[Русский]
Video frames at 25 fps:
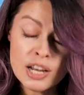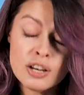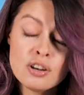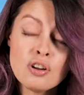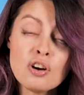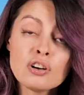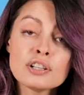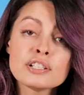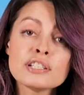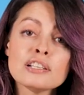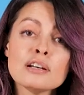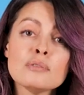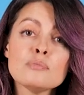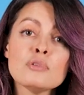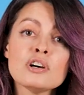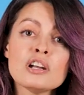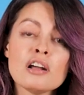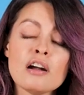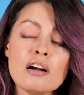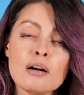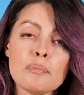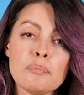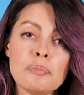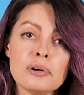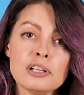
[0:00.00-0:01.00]
Knock someone
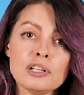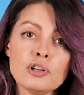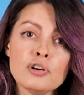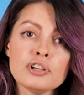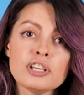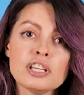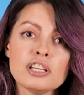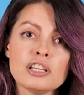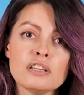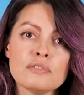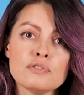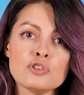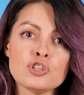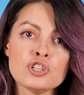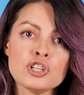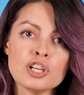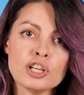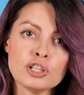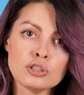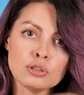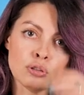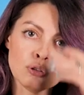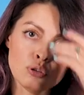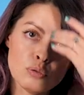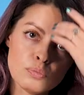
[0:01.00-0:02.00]
up. По логике
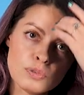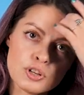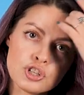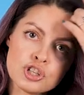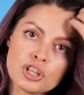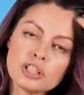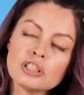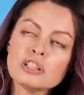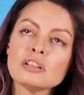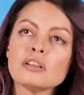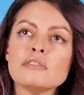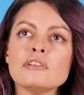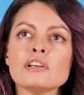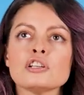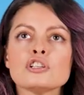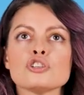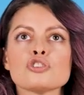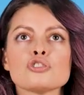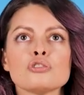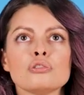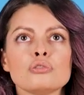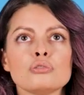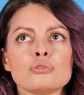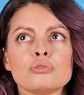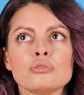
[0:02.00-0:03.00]
вещей ты думаешь, это, наверное,
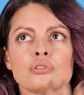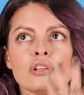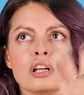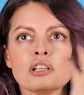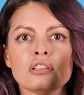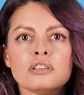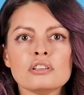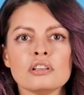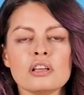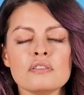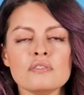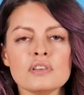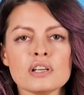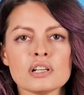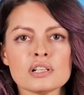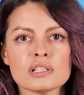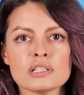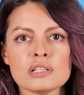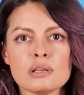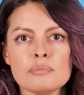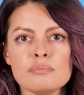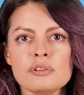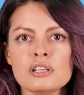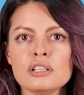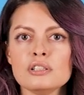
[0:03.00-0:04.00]
что-то куда-то наверх
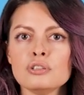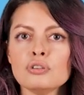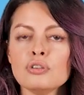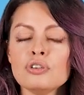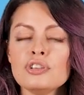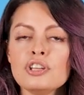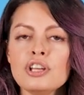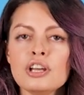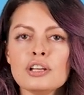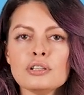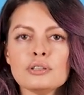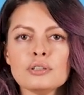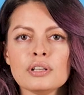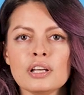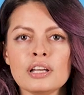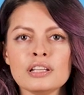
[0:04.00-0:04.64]
забить, но нет.